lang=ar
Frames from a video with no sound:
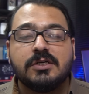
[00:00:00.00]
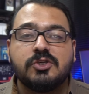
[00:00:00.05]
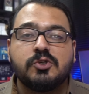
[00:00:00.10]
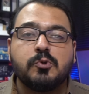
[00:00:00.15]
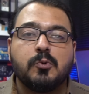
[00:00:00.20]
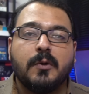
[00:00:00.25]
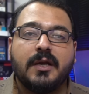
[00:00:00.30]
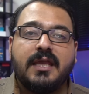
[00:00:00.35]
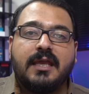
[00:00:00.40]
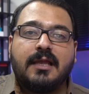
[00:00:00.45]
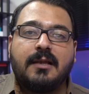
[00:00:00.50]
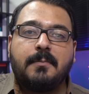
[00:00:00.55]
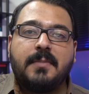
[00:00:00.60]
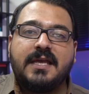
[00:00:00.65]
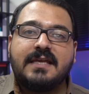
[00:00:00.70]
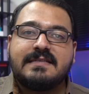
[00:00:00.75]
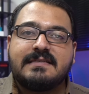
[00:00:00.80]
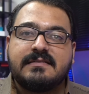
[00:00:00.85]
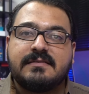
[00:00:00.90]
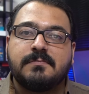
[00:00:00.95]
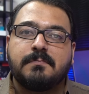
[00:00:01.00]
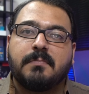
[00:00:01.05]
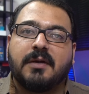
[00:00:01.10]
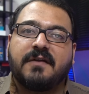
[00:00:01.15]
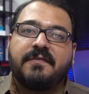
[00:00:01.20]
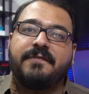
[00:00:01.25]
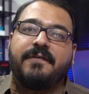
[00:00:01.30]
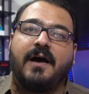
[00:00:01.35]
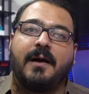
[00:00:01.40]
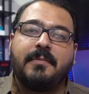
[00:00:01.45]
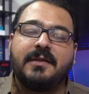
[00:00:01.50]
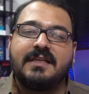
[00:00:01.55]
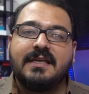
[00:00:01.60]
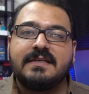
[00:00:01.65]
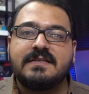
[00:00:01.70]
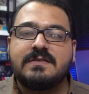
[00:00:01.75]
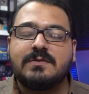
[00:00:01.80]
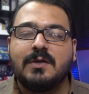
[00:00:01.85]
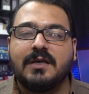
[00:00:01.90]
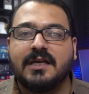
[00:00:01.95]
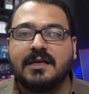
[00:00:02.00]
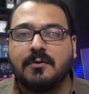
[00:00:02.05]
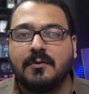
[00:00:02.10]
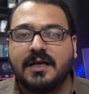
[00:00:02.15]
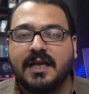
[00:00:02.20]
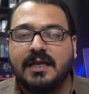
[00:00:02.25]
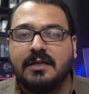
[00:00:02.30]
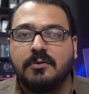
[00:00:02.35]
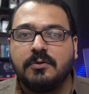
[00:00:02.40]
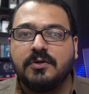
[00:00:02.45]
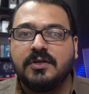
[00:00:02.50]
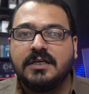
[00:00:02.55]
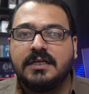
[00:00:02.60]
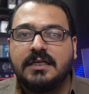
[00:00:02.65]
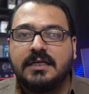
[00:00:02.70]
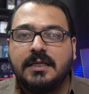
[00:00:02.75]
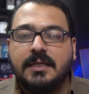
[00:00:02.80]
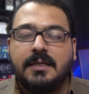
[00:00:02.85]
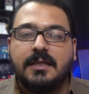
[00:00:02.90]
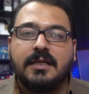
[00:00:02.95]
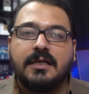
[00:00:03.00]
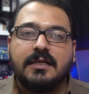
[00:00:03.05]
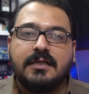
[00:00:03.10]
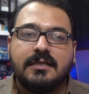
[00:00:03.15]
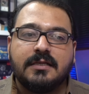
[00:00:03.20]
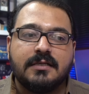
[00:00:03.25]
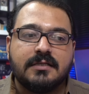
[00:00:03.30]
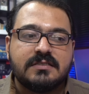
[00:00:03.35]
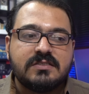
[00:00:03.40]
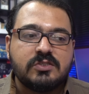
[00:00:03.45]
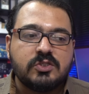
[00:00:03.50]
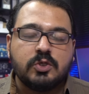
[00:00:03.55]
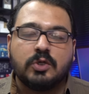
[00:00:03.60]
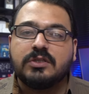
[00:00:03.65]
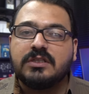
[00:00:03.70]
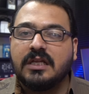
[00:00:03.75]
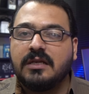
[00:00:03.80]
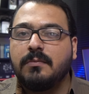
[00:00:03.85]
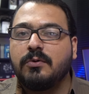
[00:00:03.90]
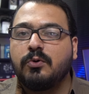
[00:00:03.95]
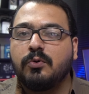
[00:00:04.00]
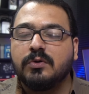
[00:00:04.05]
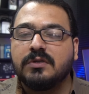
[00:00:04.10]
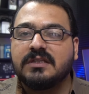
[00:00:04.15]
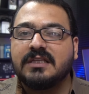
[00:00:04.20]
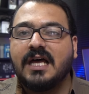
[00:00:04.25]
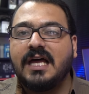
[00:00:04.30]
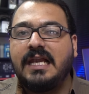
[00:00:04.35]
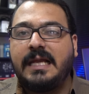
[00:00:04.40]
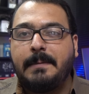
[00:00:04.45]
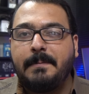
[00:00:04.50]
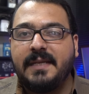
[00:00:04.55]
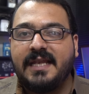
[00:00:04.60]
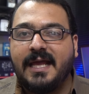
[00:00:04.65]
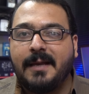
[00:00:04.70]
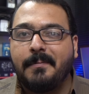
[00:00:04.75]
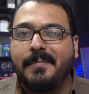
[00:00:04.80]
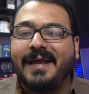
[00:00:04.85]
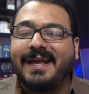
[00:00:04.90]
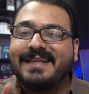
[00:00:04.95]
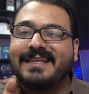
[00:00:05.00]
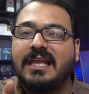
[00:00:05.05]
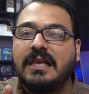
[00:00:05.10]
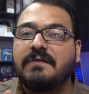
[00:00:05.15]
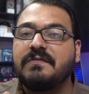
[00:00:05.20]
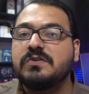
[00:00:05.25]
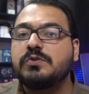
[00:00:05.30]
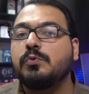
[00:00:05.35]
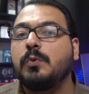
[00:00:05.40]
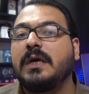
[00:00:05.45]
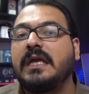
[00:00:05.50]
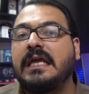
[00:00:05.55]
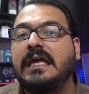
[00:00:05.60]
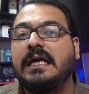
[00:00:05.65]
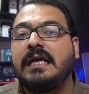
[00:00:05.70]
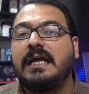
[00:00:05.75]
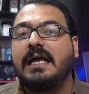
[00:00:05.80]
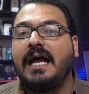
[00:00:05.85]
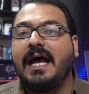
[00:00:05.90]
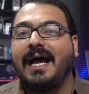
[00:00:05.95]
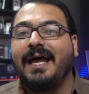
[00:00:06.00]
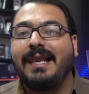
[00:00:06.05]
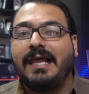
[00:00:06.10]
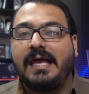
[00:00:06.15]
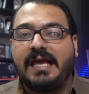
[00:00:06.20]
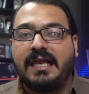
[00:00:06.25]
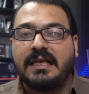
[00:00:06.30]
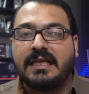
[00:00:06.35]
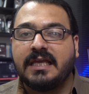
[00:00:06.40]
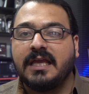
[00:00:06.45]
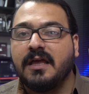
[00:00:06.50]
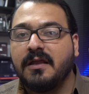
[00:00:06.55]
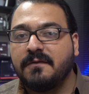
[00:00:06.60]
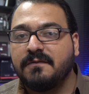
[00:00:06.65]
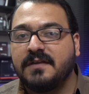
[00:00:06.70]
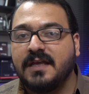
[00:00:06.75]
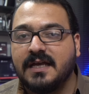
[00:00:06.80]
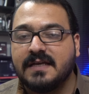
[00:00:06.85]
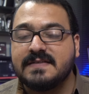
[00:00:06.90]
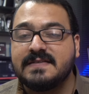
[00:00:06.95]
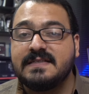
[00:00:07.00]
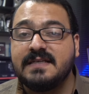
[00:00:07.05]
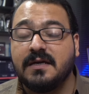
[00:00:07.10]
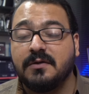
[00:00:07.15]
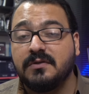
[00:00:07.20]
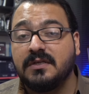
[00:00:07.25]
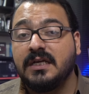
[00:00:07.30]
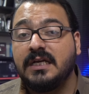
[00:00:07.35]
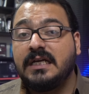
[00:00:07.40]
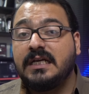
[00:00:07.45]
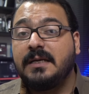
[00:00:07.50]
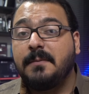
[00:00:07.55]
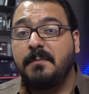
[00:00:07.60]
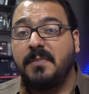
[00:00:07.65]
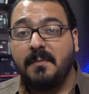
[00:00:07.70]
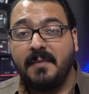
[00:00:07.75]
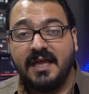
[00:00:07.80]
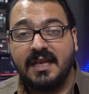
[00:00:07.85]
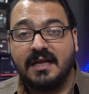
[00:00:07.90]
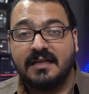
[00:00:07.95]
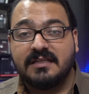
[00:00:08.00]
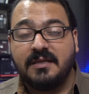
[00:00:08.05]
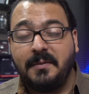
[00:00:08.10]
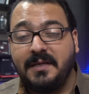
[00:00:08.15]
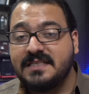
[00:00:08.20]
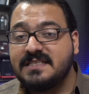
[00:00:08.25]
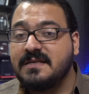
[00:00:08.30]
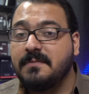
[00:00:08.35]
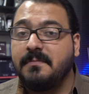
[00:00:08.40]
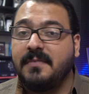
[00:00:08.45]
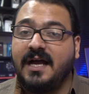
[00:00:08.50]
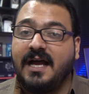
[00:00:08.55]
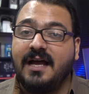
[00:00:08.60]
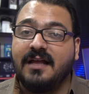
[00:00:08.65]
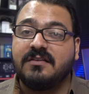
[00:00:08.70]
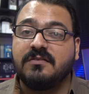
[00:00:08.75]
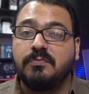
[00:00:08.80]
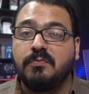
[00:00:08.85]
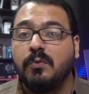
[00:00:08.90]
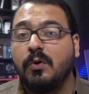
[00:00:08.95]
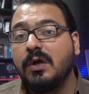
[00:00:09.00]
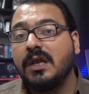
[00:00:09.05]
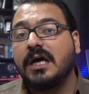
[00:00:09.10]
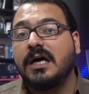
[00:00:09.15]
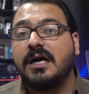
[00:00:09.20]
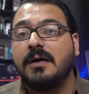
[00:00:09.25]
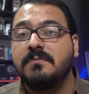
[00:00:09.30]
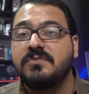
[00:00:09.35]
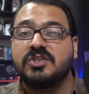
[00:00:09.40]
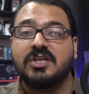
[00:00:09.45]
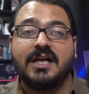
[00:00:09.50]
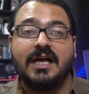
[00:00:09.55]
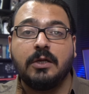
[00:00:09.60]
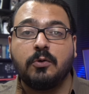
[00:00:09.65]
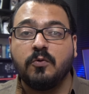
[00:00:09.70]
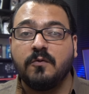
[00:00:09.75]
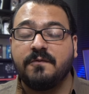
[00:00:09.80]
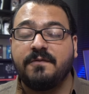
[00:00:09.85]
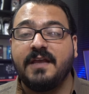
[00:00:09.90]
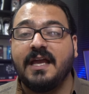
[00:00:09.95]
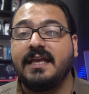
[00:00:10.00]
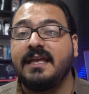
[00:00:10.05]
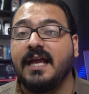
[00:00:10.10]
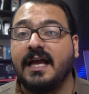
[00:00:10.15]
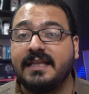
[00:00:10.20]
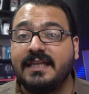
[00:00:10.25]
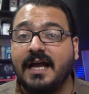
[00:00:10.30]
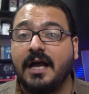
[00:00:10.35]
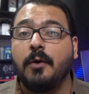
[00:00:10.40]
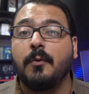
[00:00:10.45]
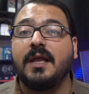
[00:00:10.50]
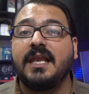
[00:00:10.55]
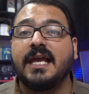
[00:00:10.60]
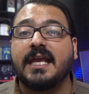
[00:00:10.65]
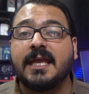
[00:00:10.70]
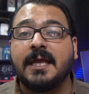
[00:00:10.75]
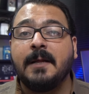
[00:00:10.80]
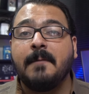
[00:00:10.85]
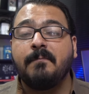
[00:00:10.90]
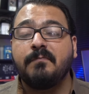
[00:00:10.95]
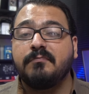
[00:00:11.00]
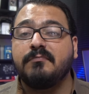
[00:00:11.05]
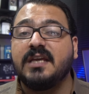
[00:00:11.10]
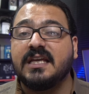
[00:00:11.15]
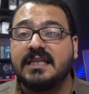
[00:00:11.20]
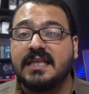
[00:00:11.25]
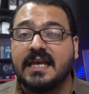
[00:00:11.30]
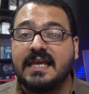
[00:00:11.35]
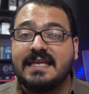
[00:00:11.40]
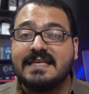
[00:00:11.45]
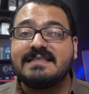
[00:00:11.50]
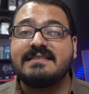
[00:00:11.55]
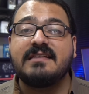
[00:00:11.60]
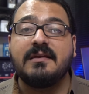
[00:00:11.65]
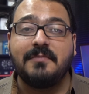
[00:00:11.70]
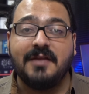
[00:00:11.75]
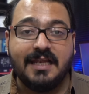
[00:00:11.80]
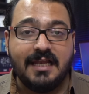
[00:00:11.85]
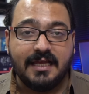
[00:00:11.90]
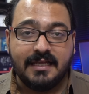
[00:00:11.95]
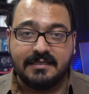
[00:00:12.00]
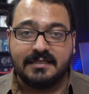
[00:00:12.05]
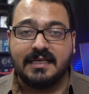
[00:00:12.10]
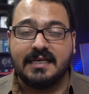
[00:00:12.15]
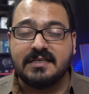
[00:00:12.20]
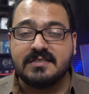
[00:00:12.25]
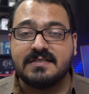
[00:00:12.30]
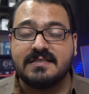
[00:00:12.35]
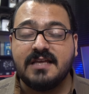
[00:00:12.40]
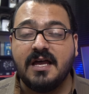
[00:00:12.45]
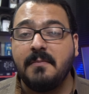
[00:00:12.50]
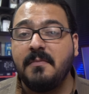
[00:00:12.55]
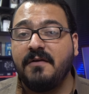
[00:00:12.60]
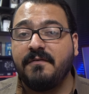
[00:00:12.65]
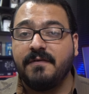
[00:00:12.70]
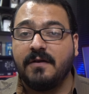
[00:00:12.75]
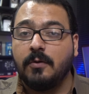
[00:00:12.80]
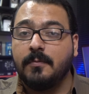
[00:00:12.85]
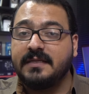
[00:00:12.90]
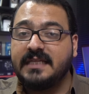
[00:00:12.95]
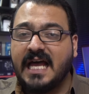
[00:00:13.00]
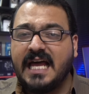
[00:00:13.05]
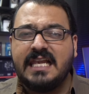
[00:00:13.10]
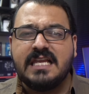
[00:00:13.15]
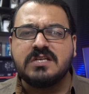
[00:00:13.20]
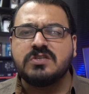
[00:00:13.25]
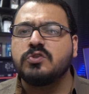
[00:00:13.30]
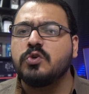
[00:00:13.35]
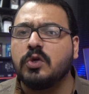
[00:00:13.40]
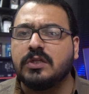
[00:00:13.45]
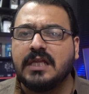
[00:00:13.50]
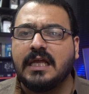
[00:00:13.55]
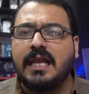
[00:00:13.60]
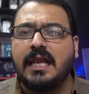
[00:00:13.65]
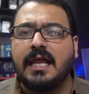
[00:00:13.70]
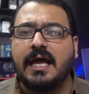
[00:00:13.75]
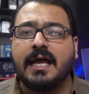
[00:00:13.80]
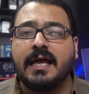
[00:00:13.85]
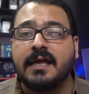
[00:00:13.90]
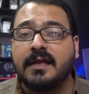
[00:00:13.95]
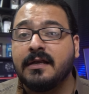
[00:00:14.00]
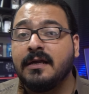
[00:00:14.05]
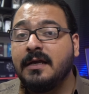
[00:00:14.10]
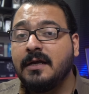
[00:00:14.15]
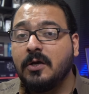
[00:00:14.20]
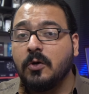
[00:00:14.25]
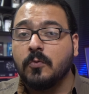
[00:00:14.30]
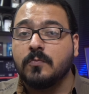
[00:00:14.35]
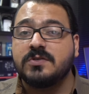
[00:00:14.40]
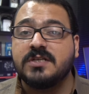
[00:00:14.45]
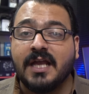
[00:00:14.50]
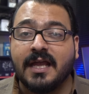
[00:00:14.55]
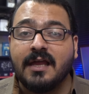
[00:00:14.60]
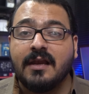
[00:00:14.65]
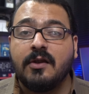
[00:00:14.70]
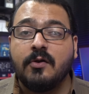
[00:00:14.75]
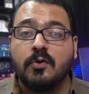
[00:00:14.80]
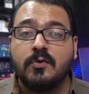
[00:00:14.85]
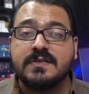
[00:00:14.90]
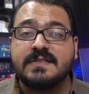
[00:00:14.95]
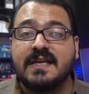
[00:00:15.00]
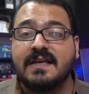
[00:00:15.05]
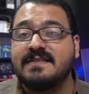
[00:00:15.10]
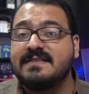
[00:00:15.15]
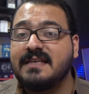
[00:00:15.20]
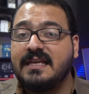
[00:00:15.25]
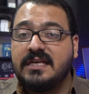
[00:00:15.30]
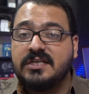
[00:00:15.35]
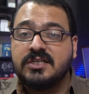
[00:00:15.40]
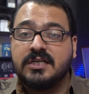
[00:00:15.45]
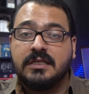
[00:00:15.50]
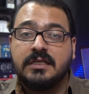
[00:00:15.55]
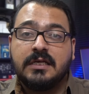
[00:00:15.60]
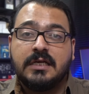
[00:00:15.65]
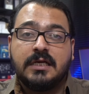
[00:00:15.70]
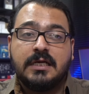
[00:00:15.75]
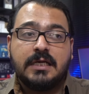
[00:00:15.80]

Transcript: شوي البيس برفع بتحسه هيك وكانه الصوت اللي بكون طالع منها بيختلف شوي على الكيرف تاع الساوند بما انها طبعا سماعات مغلقه مش راح يكون في اي حدا حواليك بيقدر يستمع لانت ايش سامع فلو بتعلي الصوت على الاخر ومشغل النويز كانسليشن